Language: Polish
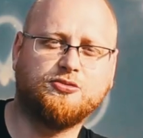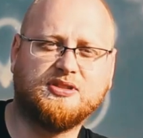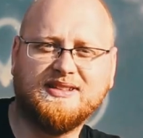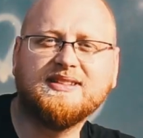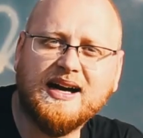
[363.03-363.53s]
I
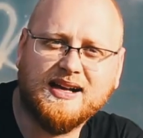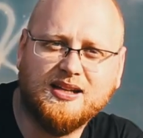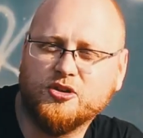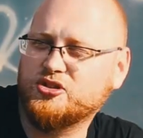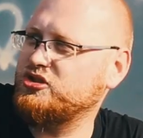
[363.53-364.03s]
tutaj
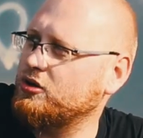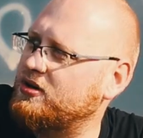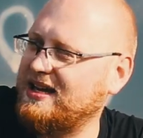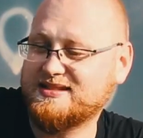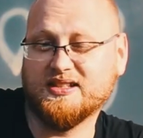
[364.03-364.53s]
nagle może się
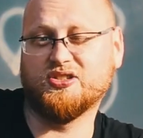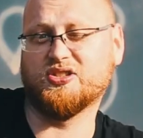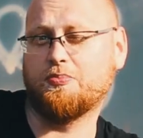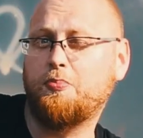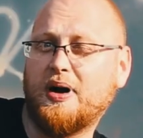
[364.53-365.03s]
okazać,
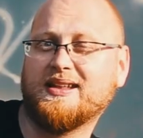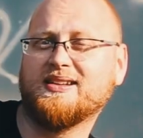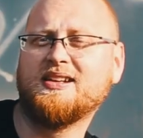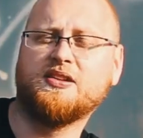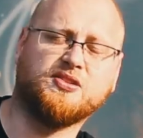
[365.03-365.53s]
że
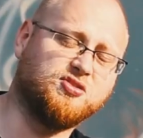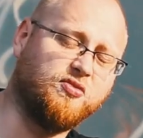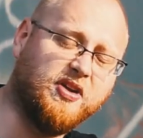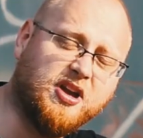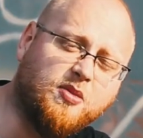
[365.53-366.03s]
pan z
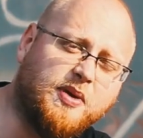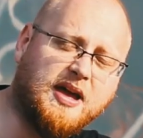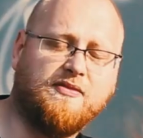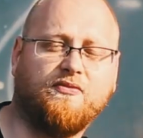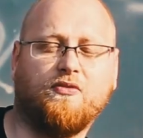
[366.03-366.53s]
nowego
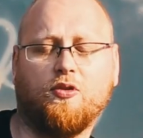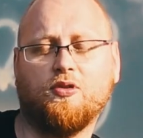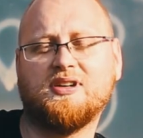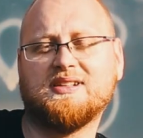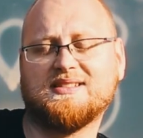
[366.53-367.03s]

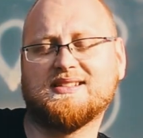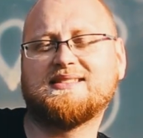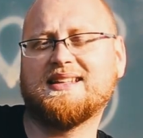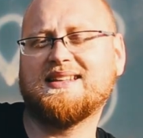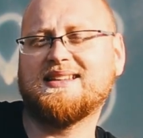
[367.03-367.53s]
BMW
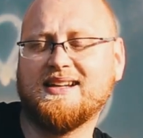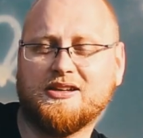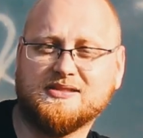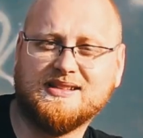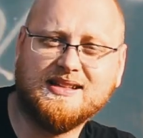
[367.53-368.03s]
zostanie
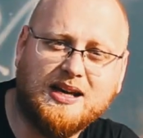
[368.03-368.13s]
daleko za